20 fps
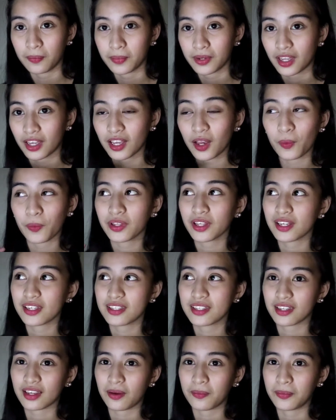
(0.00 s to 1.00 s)
May
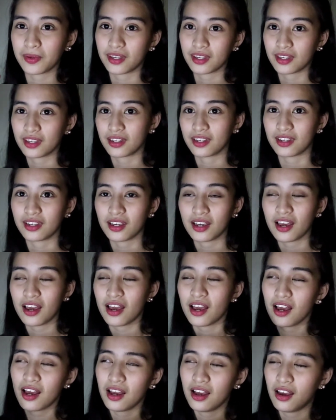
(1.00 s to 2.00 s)
kasi kaming
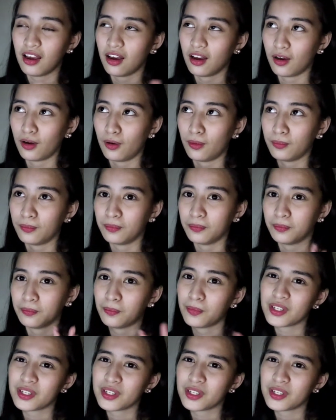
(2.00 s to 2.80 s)
um,